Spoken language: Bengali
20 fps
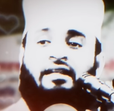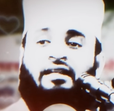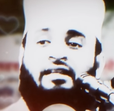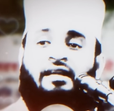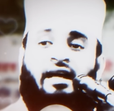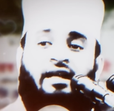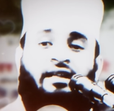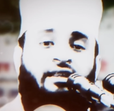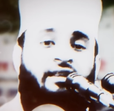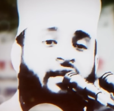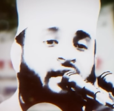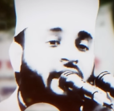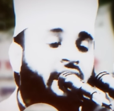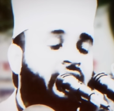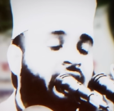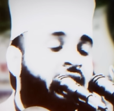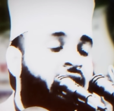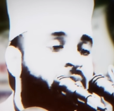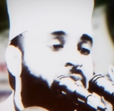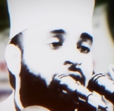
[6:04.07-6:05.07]
খাদিজা
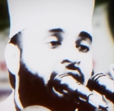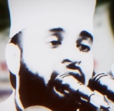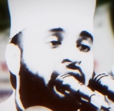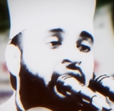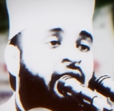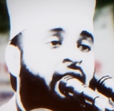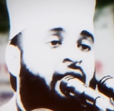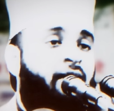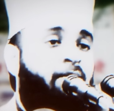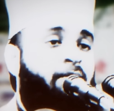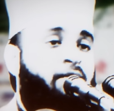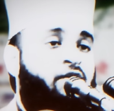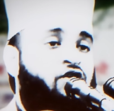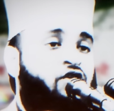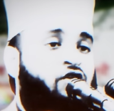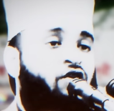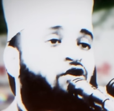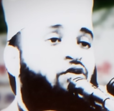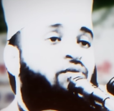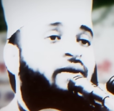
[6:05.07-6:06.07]
কানের পরে
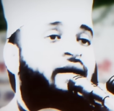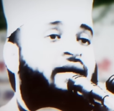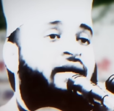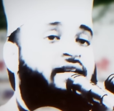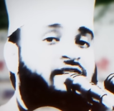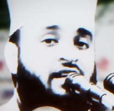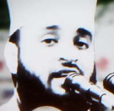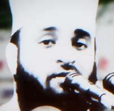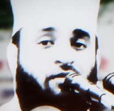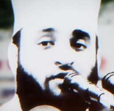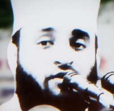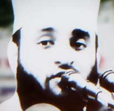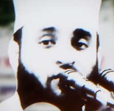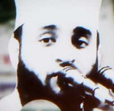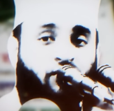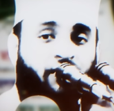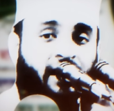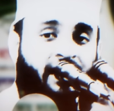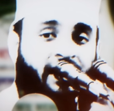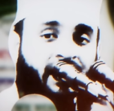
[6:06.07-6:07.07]
বিশ্বনবী যেই
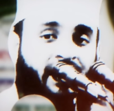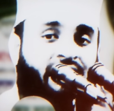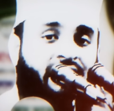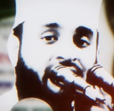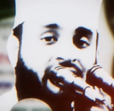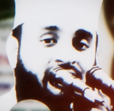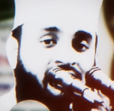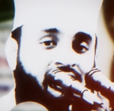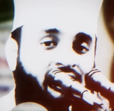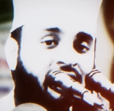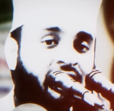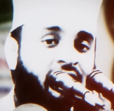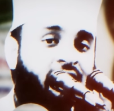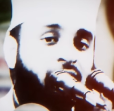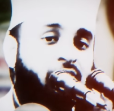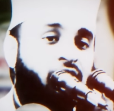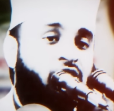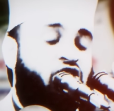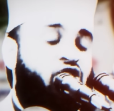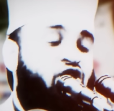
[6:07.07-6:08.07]
বছরটা
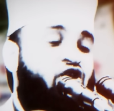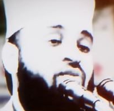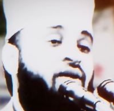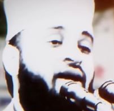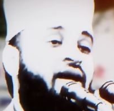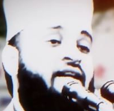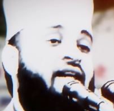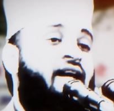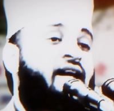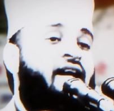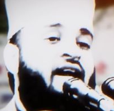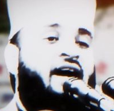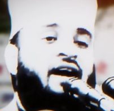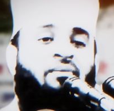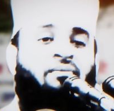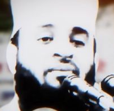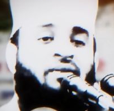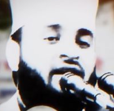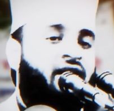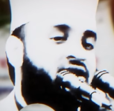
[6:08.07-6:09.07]
কাটিয়েছেন বিশ্বনবী এটার
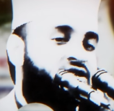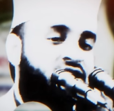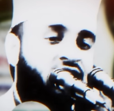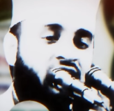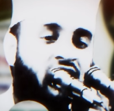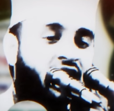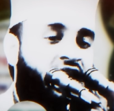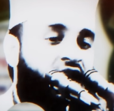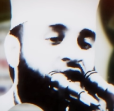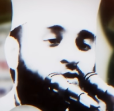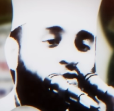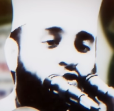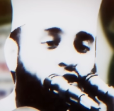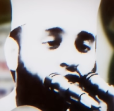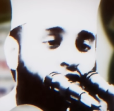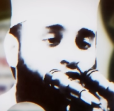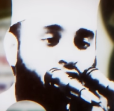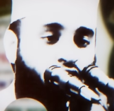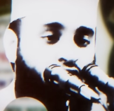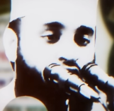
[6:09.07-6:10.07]
নাম দিয়েছেন
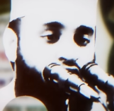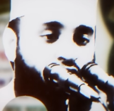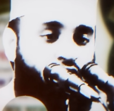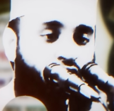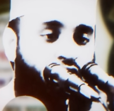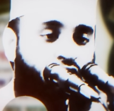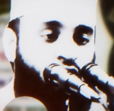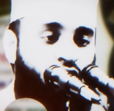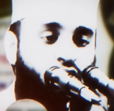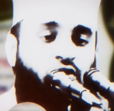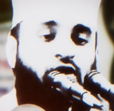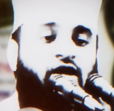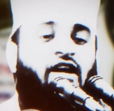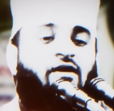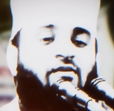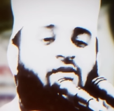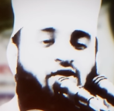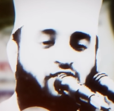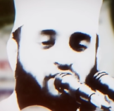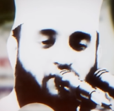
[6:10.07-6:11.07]
আমল হোসেন
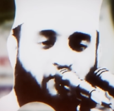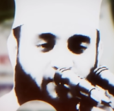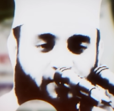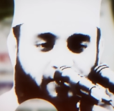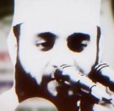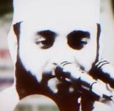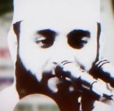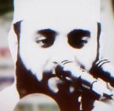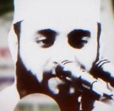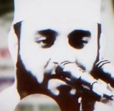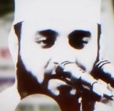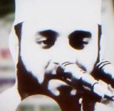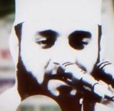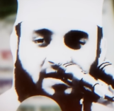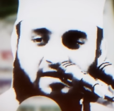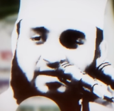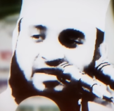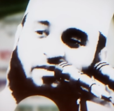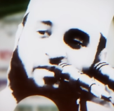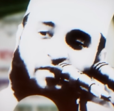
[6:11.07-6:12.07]
দুঃখের বছর
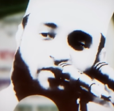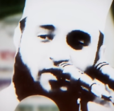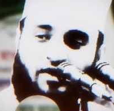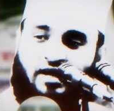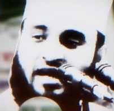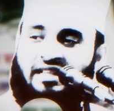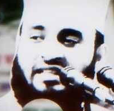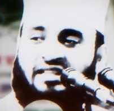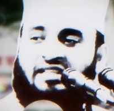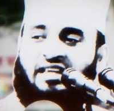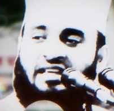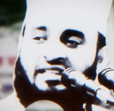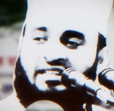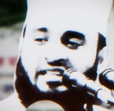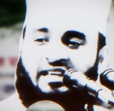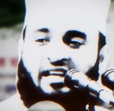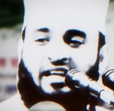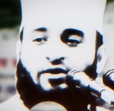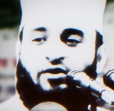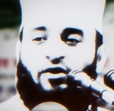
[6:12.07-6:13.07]
যেই বছর খাদিজা
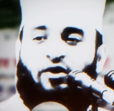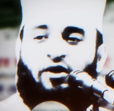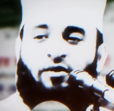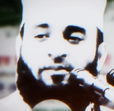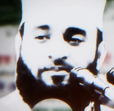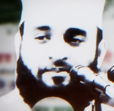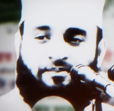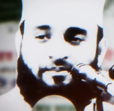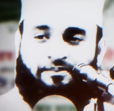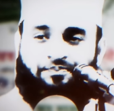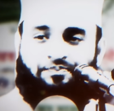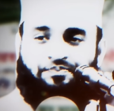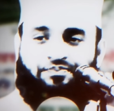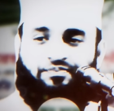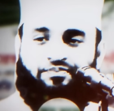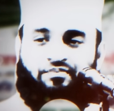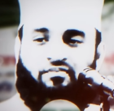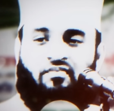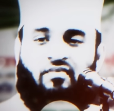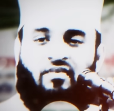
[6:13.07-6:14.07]
ইন্তেকাল করলো
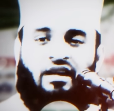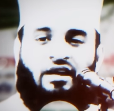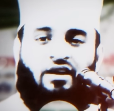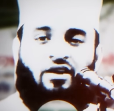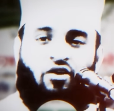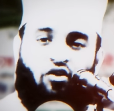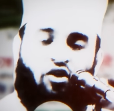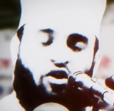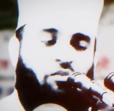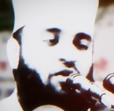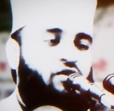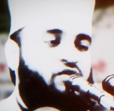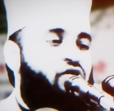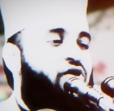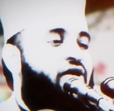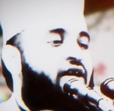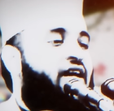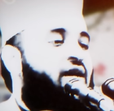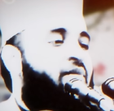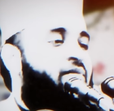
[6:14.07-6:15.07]
ওই
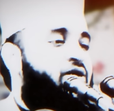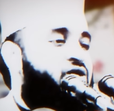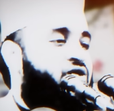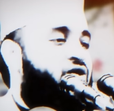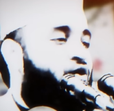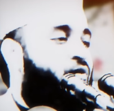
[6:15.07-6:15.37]
বছরটাকে